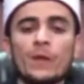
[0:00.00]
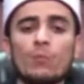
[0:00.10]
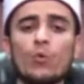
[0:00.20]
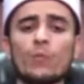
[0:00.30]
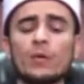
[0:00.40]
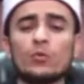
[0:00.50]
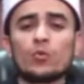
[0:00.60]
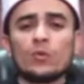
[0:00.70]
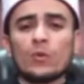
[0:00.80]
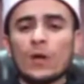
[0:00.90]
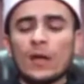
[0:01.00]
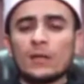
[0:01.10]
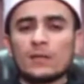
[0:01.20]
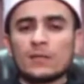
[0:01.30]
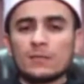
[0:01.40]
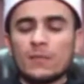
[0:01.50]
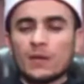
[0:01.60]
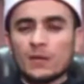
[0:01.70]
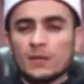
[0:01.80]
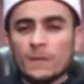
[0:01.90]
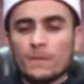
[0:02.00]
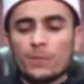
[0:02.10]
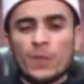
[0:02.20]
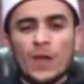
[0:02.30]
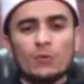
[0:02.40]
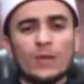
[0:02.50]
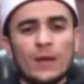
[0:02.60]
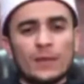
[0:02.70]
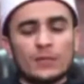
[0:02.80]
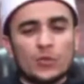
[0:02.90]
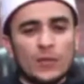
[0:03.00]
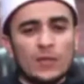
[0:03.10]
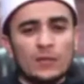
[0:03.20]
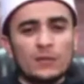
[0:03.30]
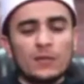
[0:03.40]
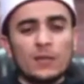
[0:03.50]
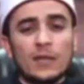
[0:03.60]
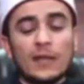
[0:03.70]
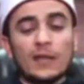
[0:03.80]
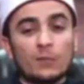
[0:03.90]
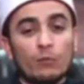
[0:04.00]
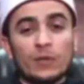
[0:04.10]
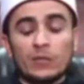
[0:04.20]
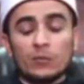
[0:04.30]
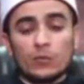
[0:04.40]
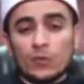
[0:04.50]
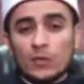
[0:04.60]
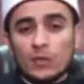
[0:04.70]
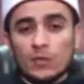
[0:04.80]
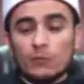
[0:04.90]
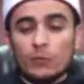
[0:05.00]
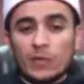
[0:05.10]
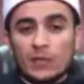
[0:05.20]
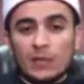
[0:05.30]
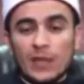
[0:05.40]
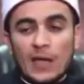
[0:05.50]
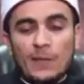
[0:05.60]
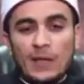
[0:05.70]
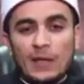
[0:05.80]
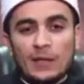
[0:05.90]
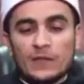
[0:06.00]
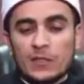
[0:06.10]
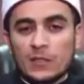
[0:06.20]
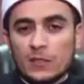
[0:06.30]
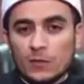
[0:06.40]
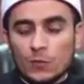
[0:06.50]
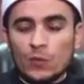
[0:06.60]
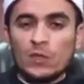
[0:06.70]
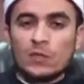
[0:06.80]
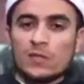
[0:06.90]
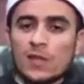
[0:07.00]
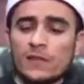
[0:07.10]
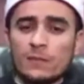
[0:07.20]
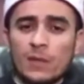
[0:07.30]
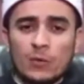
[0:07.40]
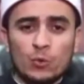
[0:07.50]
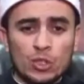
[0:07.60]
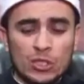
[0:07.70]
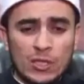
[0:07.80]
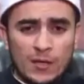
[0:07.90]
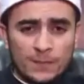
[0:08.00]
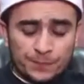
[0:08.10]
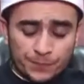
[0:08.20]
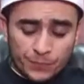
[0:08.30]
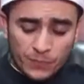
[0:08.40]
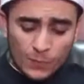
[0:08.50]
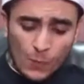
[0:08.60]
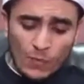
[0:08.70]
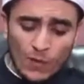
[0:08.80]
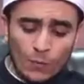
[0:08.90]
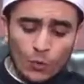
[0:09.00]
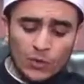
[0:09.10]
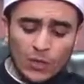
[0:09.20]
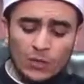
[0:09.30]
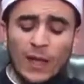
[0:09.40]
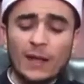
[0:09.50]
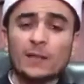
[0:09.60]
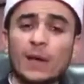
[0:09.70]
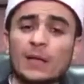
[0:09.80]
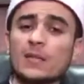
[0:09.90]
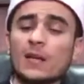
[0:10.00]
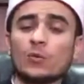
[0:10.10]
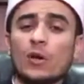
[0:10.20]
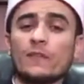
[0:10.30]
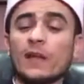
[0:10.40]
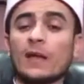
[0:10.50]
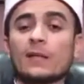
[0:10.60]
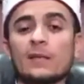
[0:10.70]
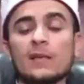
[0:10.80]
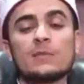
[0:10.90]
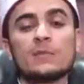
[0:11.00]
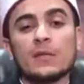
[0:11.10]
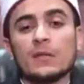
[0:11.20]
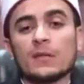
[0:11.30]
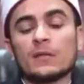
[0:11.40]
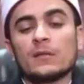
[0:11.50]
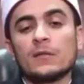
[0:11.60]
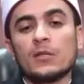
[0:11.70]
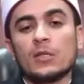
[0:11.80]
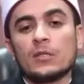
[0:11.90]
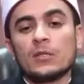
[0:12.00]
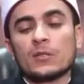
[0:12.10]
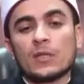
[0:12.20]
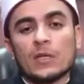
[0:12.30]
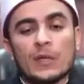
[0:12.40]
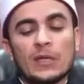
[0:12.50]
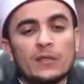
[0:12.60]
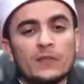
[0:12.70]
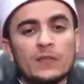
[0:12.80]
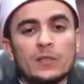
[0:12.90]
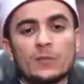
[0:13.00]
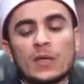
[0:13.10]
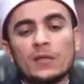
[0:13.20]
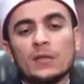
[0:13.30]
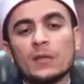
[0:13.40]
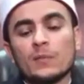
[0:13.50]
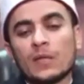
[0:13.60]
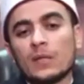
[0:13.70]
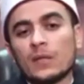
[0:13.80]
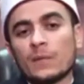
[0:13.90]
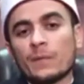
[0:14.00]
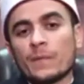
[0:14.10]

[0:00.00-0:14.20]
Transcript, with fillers: ممكن يكون الواحد مريض أو تعبان شوية لكن ممكن يروح ممكن يتحامل على نفسه ويسافر ما عندوش إشكال أو ممكن ياخد حد معاه يساعده آه، في الحالة دي لازم تحج طالما إن في إمكانية مادية